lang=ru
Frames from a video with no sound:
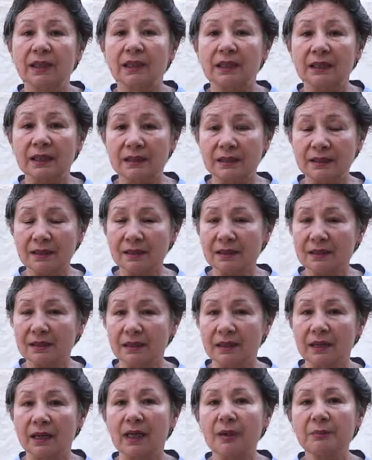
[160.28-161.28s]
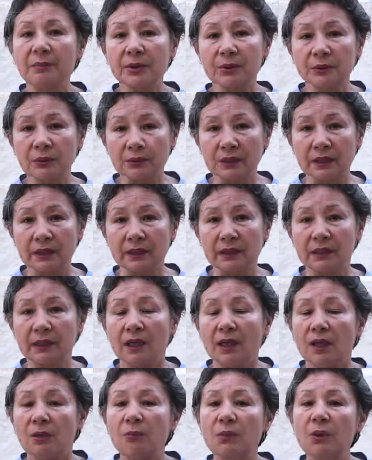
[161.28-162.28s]
родители, опекуны
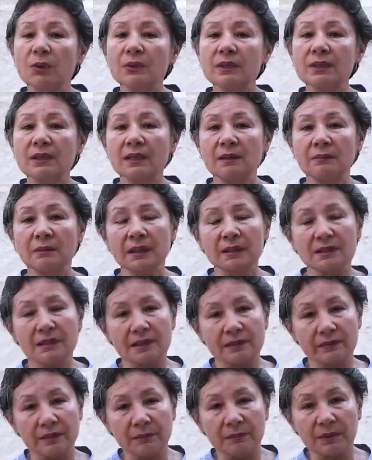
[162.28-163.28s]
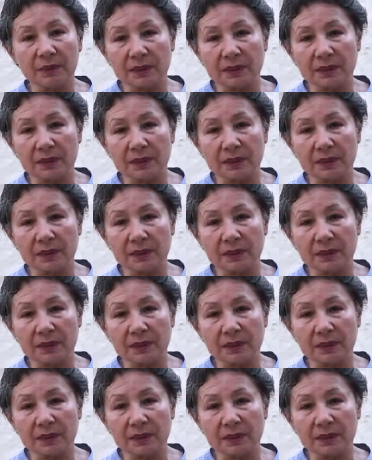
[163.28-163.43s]
могут заниматься своими